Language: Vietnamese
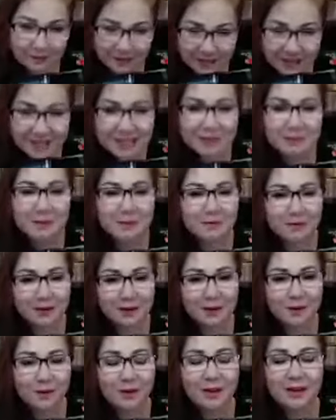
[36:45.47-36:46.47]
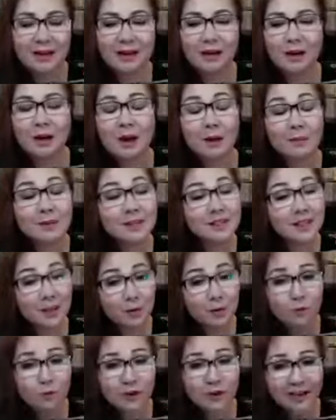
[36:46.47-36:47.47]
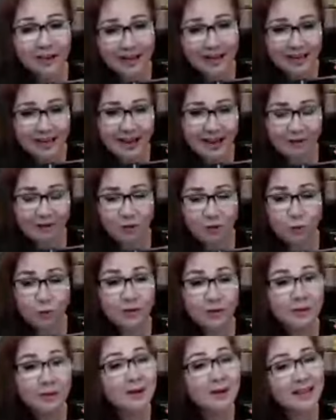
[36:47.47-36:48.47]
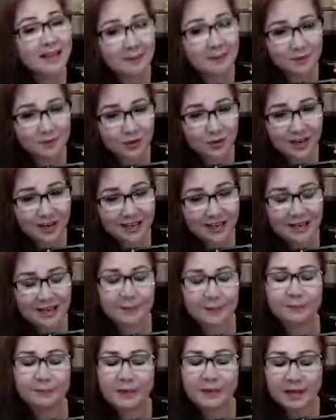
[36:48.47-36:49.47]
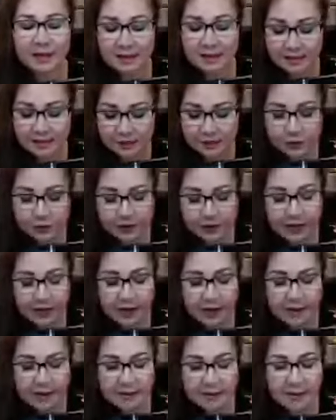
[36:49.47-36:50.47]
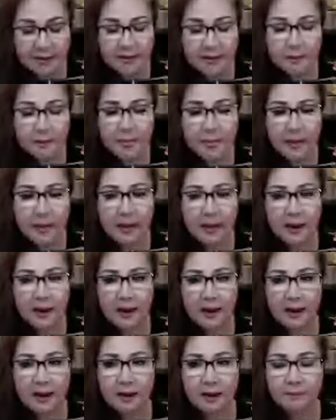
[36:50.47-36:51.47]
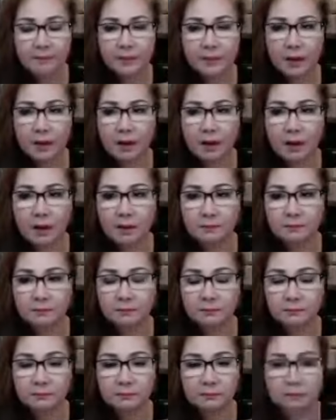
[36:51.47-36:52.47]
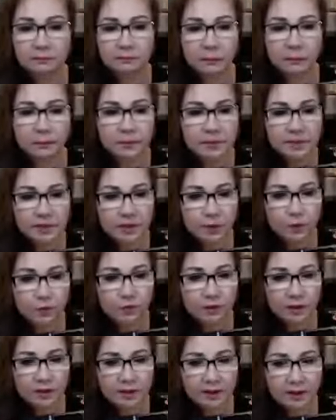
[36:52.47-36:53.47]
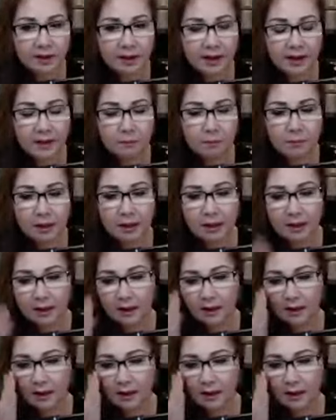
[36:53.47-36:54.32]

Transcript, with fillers: trách nhiệm là phải nói đó. Để chỉ quý vị cách nào cho quý vị bớt giảm stress nè. Rồi cái đến nữa đó là um, Ngọc Nhi chỉ quý vị những cách mà